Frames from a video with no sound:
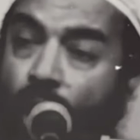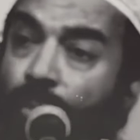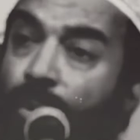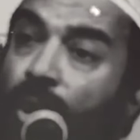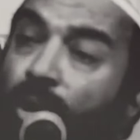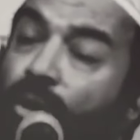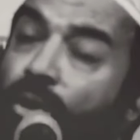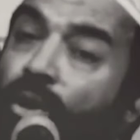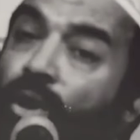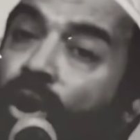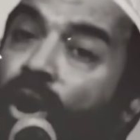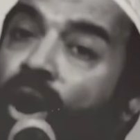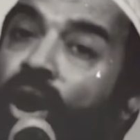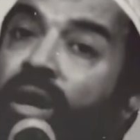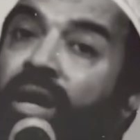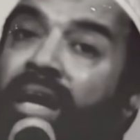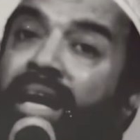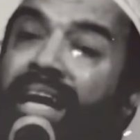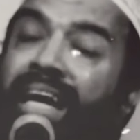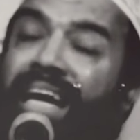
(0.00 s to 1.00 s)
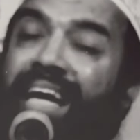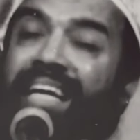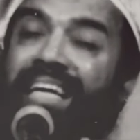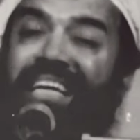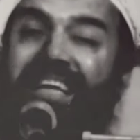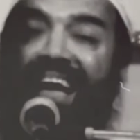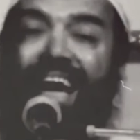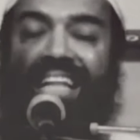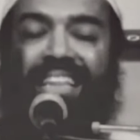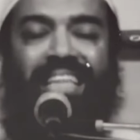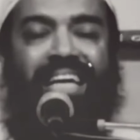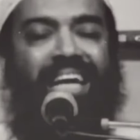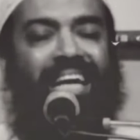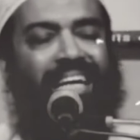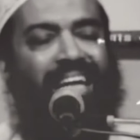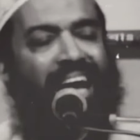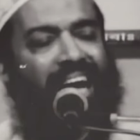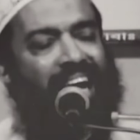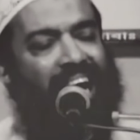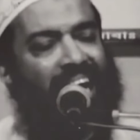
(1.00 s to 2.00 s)
অমক লোক ইন্ডিয়া থেকে
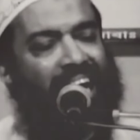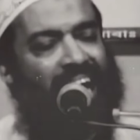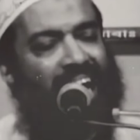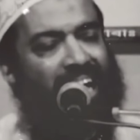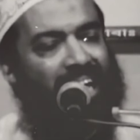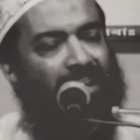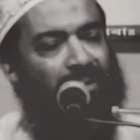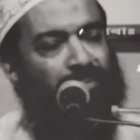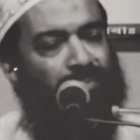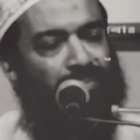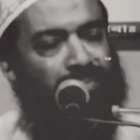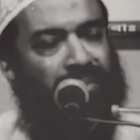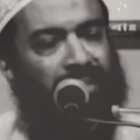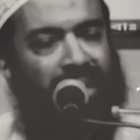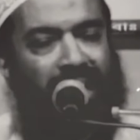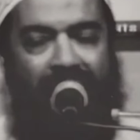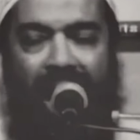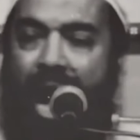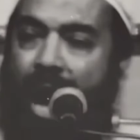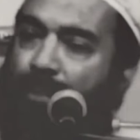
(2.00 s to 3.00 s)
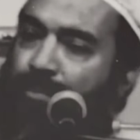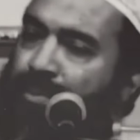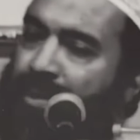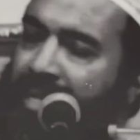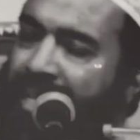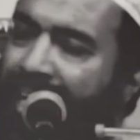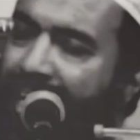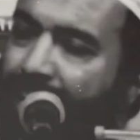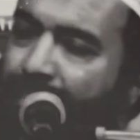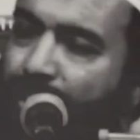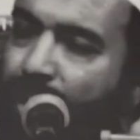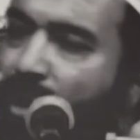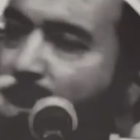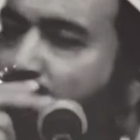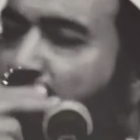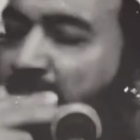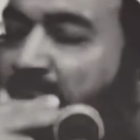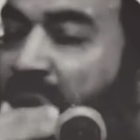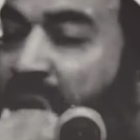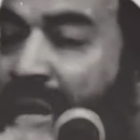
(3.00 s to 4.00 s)
টাকা খায় আপনি তাকে
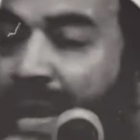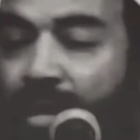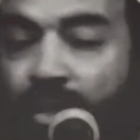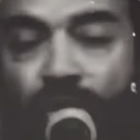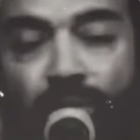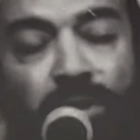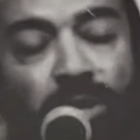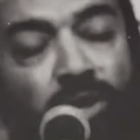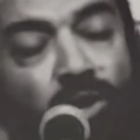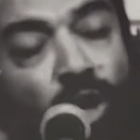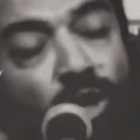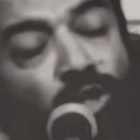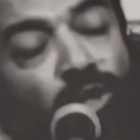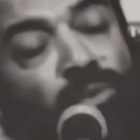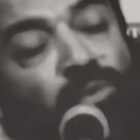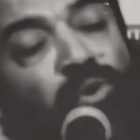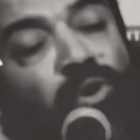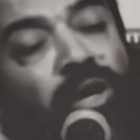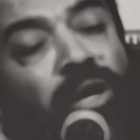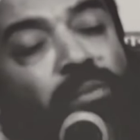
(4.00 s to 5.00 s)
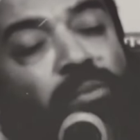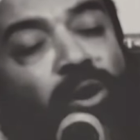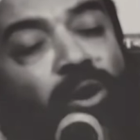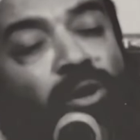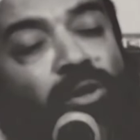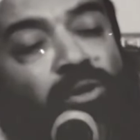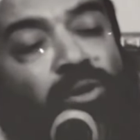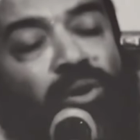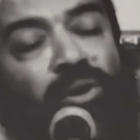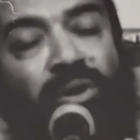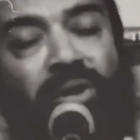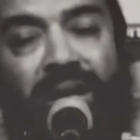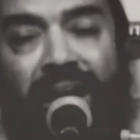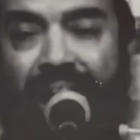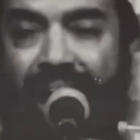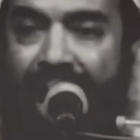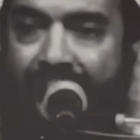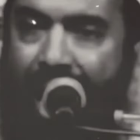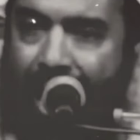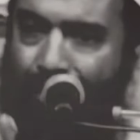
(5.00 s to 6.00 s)
বলবেন তুমি কসম করে বলো তো
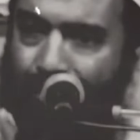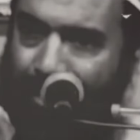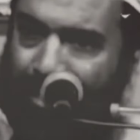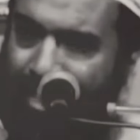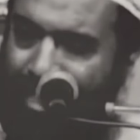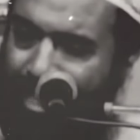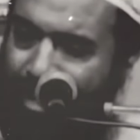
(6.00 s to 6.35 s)
আমি